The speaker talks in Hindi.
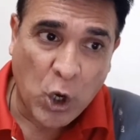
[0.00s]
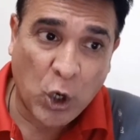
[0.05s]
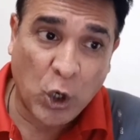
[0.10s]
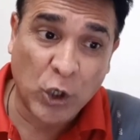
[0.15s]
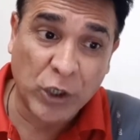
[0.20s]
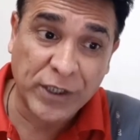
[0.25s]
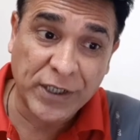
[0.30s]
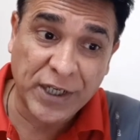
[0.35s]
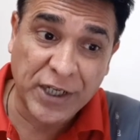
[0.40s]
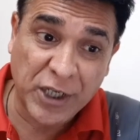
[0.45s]

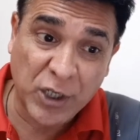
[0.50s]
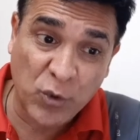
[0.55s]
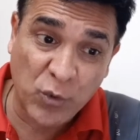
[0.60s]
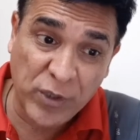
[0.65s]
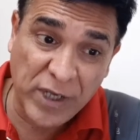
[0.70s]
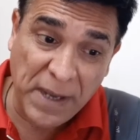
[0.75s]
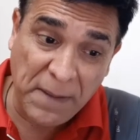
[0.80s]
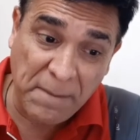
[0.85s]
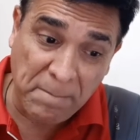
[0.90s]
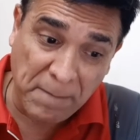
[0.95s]
और
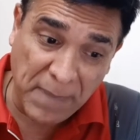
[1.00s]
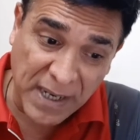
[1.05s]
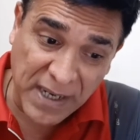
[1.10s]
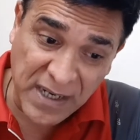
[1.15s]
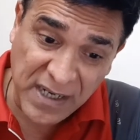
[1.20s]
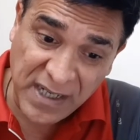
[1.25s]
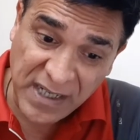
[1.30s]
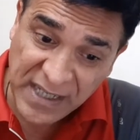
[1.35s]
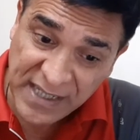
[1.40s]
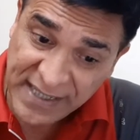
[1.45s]
क्योंकि
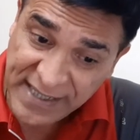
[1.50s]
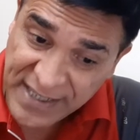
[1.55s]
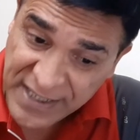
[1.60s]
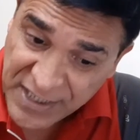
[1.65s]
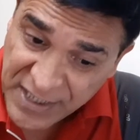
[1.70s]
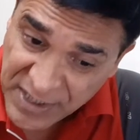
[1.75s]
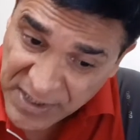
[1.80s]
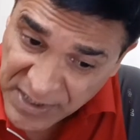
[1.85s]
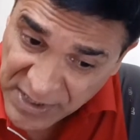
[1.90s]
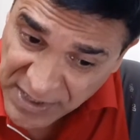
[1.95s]
मंगल इस
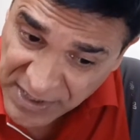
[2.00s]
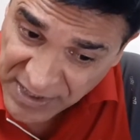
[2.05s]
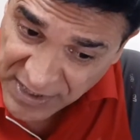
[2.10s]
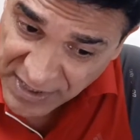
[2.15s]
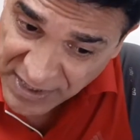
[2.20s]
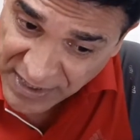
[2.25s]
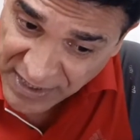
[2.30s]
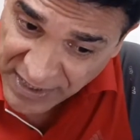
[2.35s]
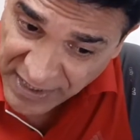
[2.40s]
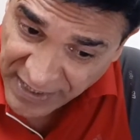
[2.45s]

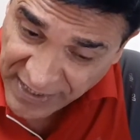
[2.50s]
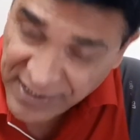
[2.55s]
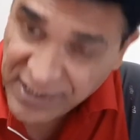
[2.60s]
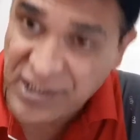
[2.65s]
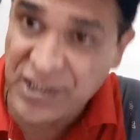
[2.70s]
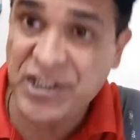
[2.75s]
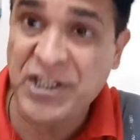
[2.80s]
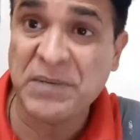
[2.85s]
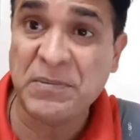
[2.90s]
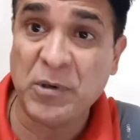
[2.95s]

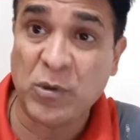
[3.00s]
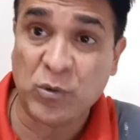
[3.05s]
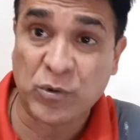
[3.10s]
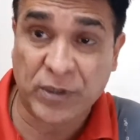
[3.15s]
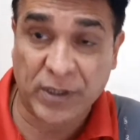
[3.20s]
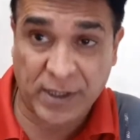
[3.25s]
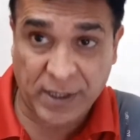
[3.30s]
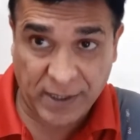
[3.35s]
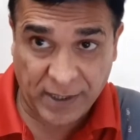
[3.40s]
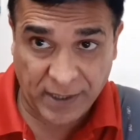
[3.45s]
एनर्जी में
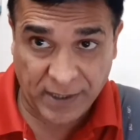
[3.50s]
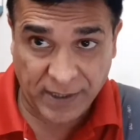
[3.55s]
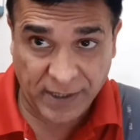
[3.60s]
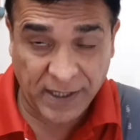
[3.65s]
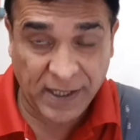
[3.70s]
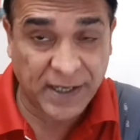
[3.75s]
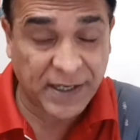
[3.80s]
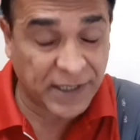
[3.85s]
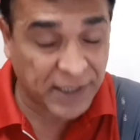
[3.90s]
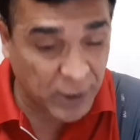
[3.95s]
उतर रहे
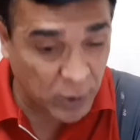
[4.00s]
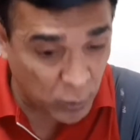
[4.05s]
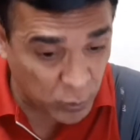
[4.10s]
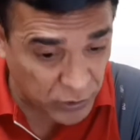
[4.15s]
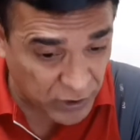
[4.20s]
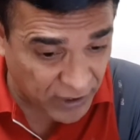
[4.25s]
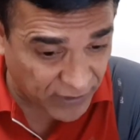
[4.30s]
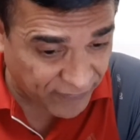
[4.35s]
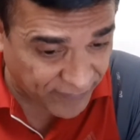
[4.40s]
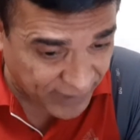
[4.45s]
हैं यानी कि
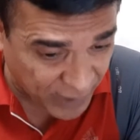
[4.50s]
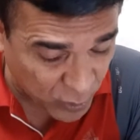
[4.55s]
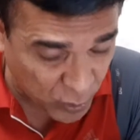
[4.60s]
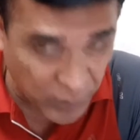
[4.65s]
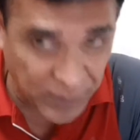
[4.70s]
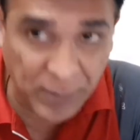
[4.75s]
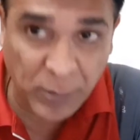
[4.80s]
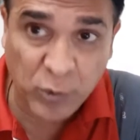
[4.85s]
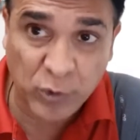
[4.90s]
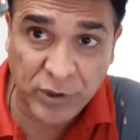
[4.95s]
उत्तरा
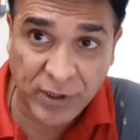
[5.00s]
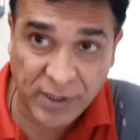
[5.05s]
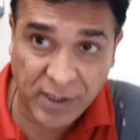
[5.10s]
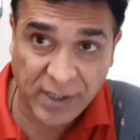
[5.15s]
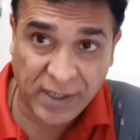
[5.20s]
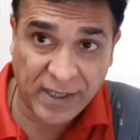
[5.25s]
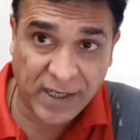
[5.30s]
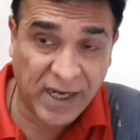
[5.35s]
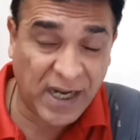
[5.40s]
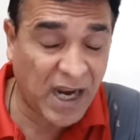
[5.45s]
फाल्गुनी में उतर
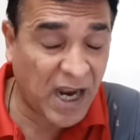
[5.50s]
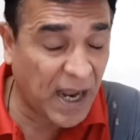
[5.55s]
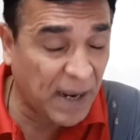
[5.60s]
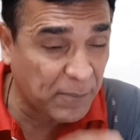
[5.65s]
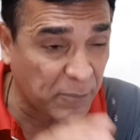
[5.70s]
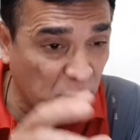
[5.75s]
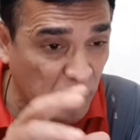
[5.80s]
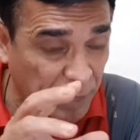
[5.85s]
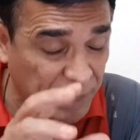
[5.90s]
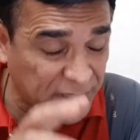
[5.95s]
रहे हैं
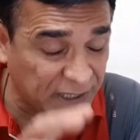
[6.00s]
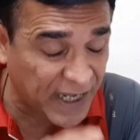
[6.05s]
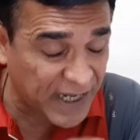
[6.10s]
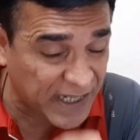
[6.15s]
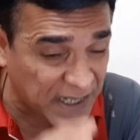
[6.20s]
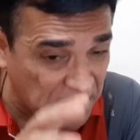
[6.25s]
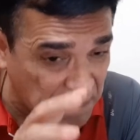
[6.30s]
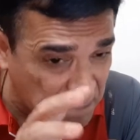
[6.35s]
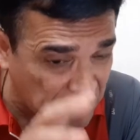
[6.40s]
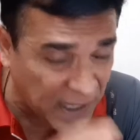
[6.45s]
आपको पता है
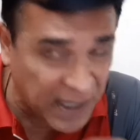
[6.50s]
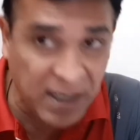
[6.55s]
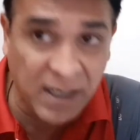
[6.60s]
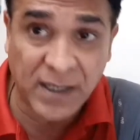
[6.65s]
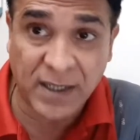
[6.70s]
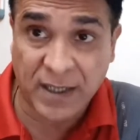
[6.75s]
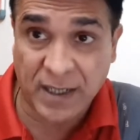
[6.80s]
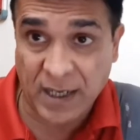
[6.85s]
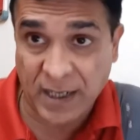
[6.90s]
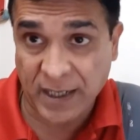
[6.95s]
कि मंगल
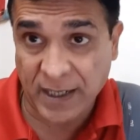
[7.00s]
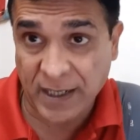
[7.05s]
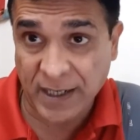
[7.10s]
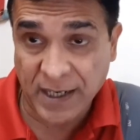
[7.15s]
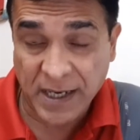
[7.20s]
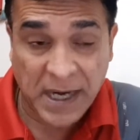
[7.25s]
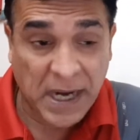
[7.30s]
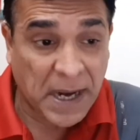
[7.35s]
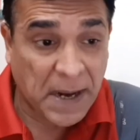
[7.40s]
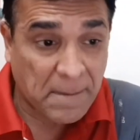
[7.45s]
क्या है
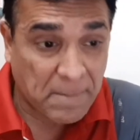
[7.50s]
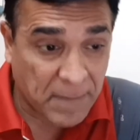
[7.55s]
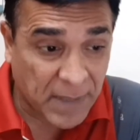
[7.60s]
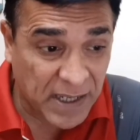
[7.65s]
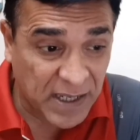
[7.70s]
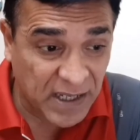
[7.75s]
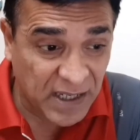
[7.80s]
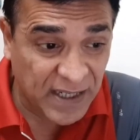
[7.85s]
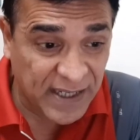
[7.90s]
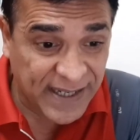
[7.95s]

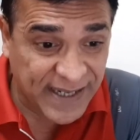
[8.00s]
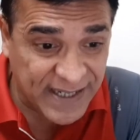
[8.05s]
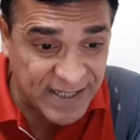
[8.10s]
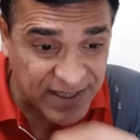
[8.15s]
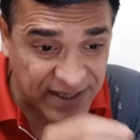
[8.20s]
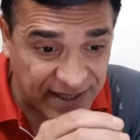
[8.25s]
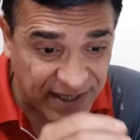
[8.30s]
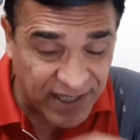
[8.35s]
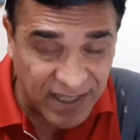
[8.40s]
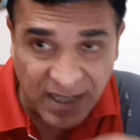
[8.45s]
मंगल एक
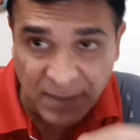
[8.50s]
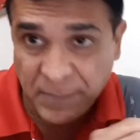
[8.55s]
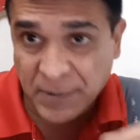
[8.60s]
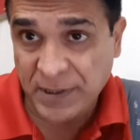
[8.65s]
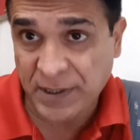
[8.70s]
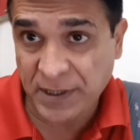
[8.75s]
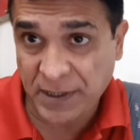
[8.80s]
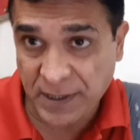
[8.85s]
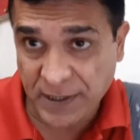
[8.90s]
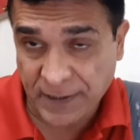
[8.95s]

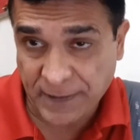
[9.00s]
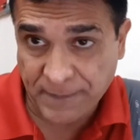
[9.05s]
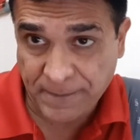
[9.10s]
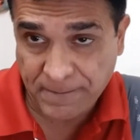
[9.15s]
सेनापति है